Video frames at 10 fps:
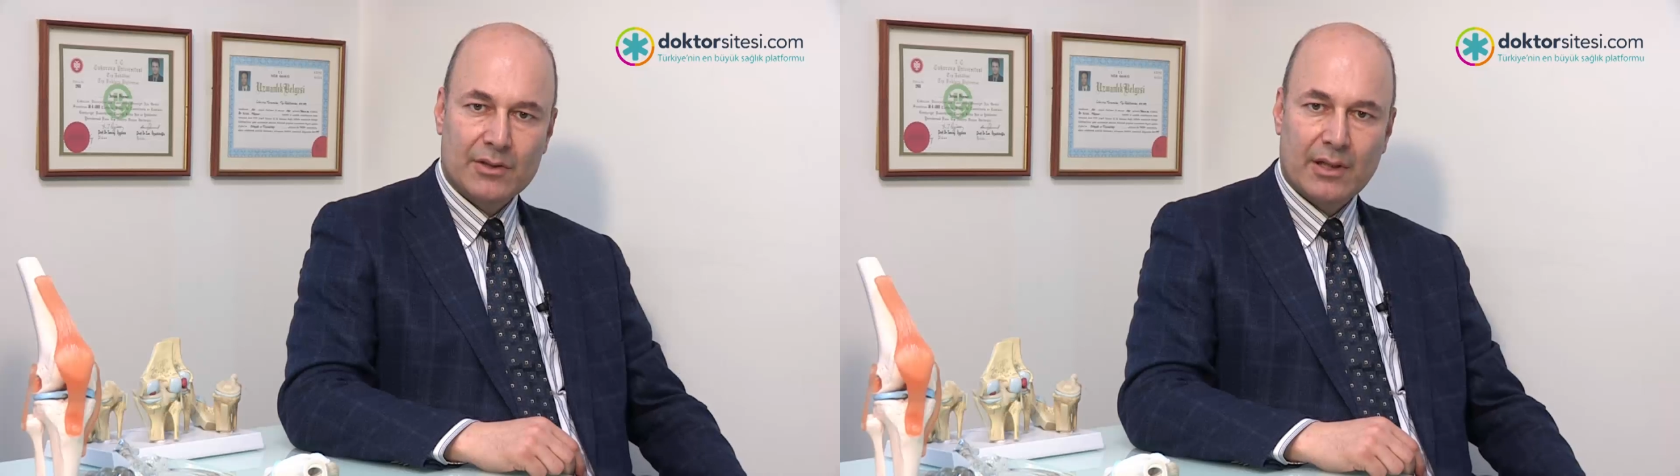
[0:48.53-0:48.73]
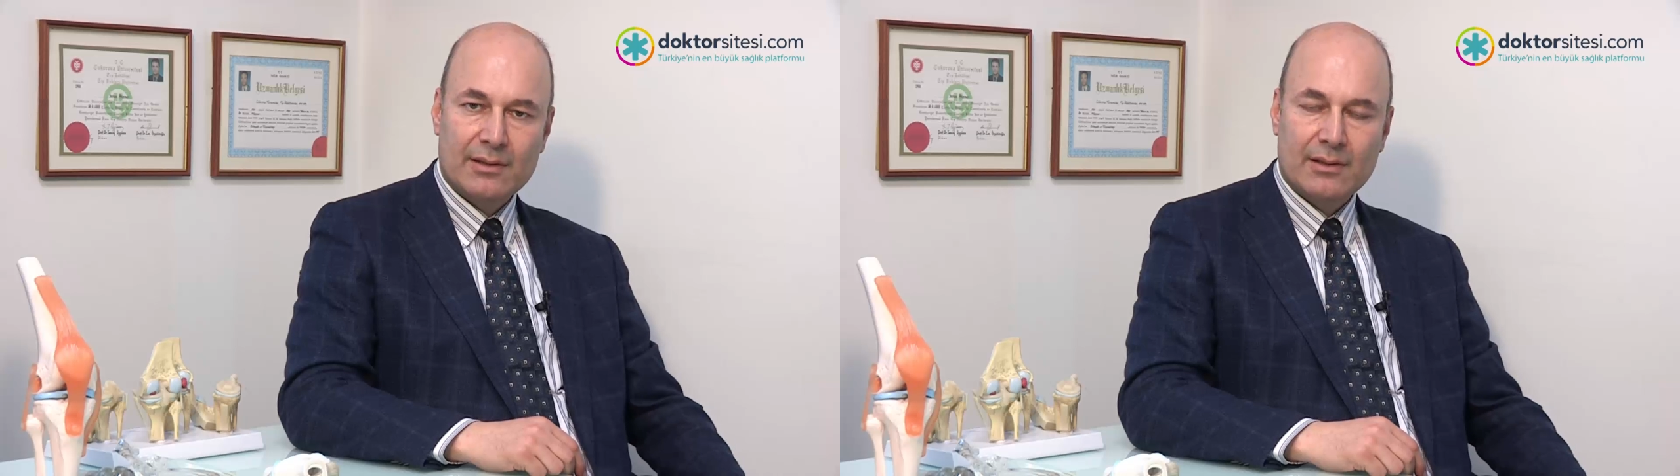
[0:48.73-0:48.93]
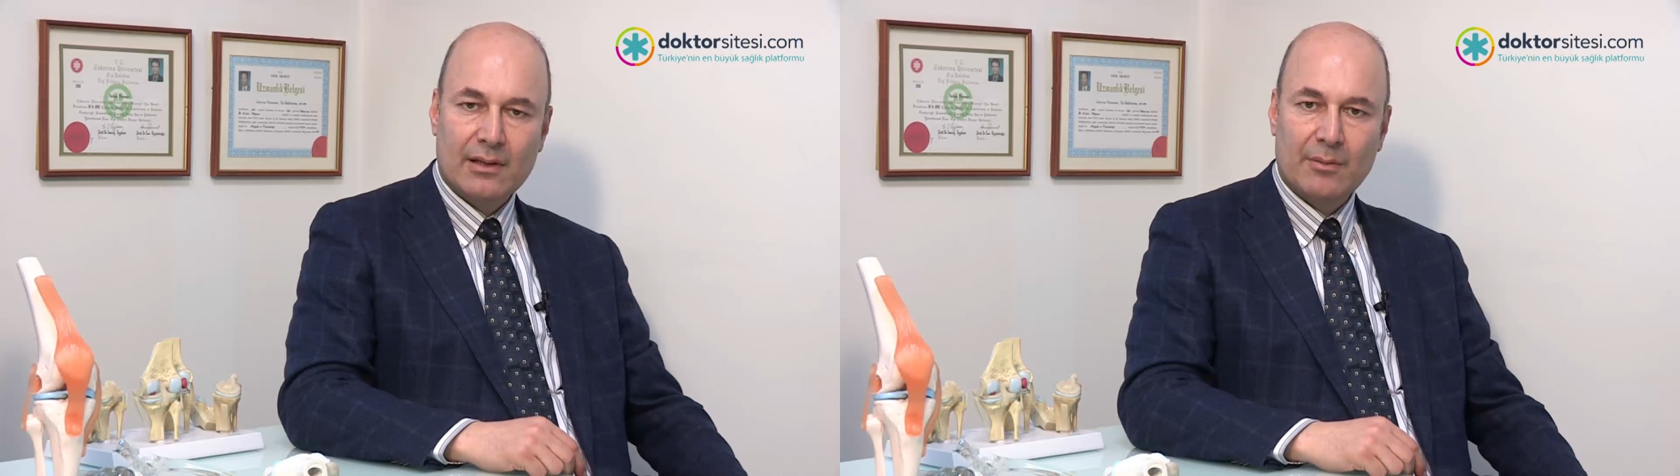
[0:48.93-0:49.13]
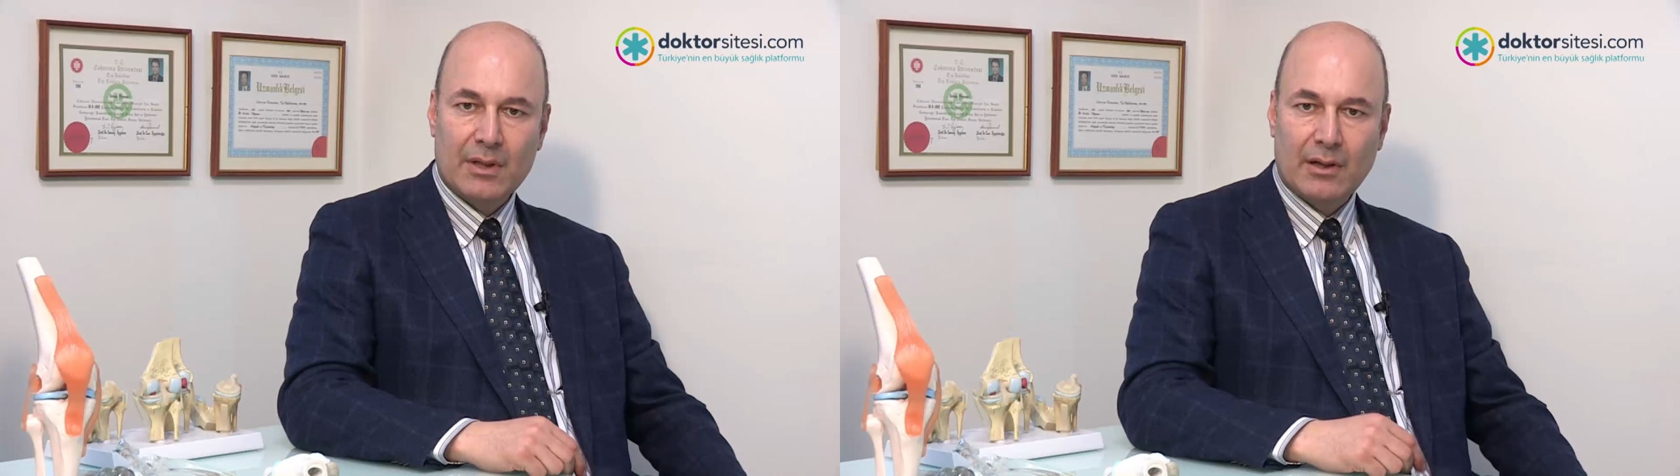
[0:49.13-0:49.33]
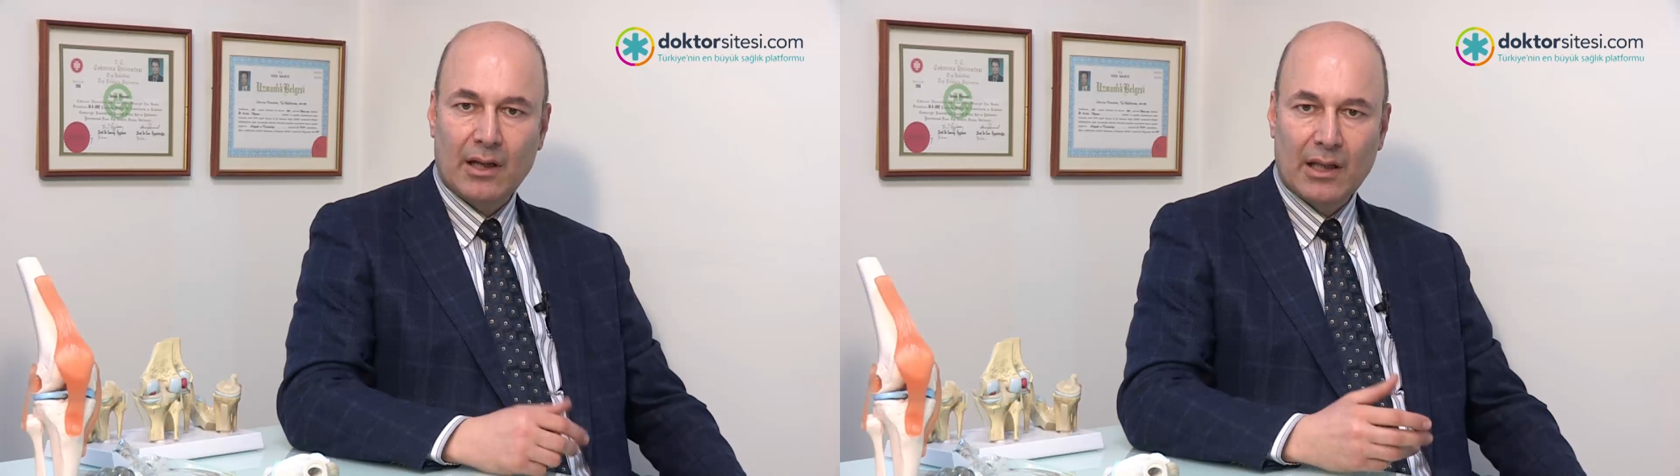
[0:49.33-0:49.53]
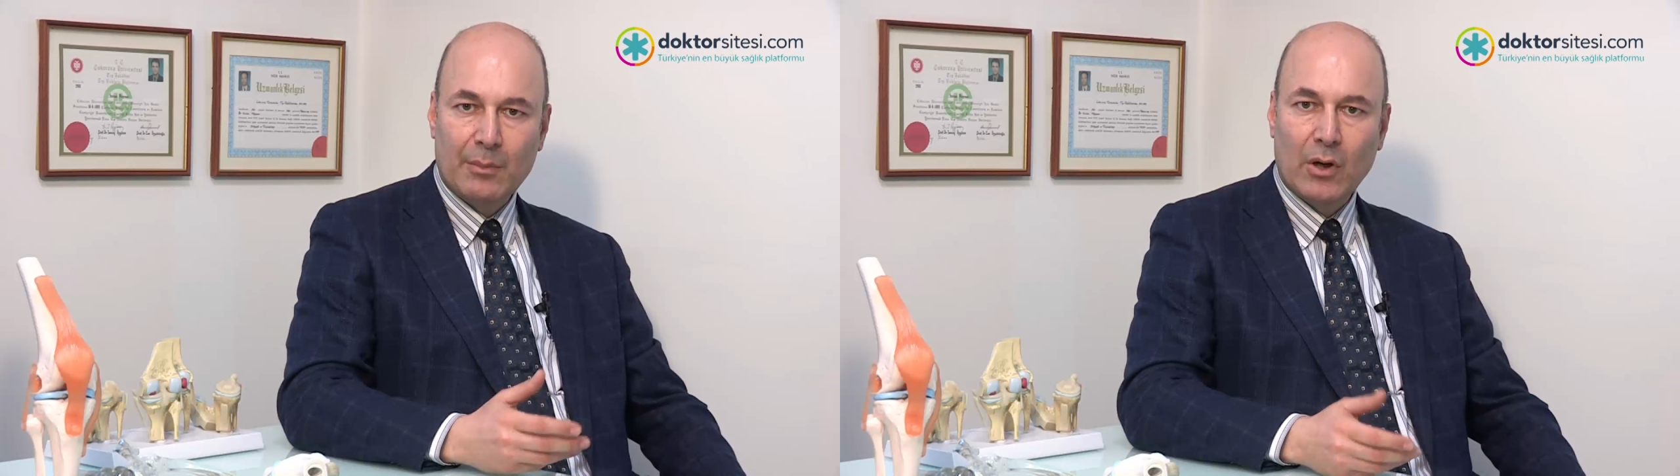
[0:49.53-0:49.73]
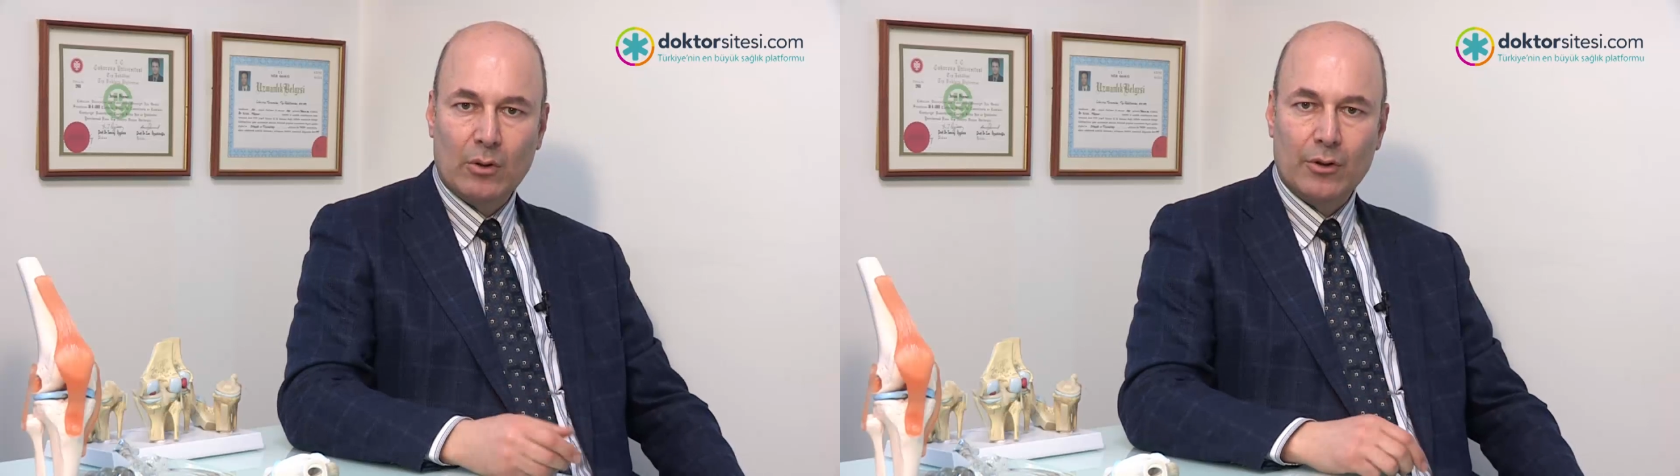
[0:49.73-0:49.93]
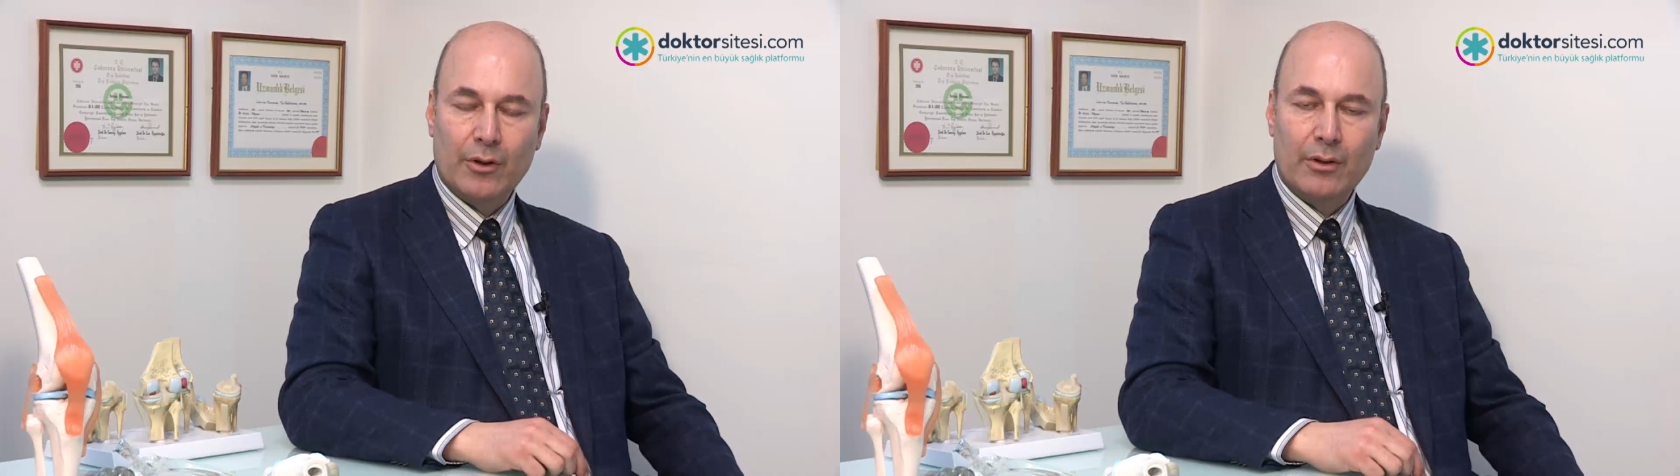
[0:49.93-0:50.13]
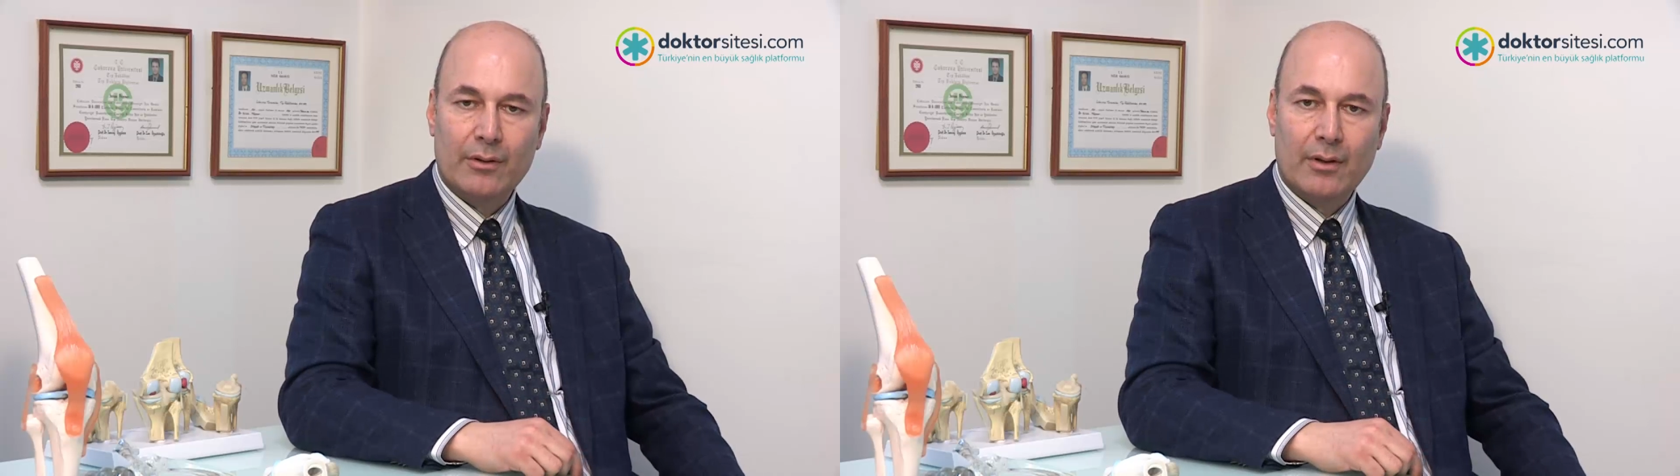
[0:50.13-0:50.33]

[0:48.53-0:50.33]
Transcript: içerisinde bir kanama oluyor.